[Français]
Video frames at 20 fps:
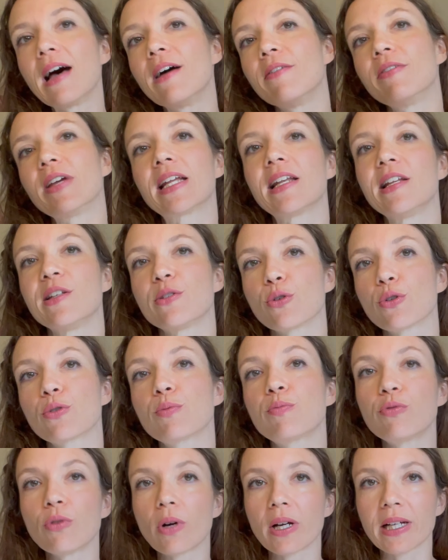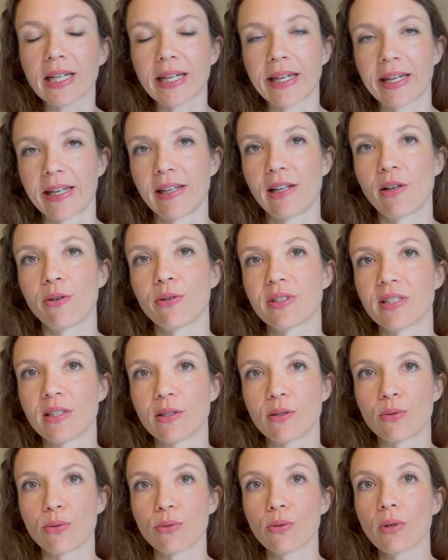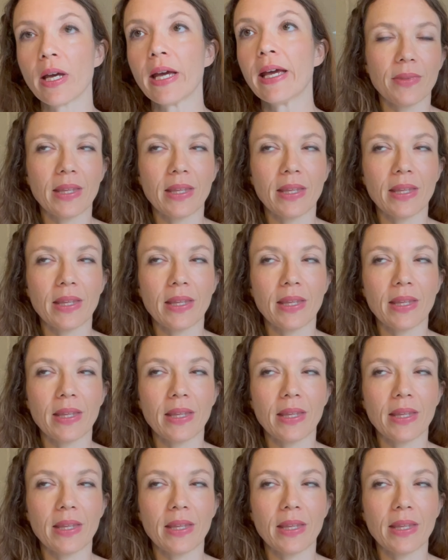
avec les autres pour créer le tissu.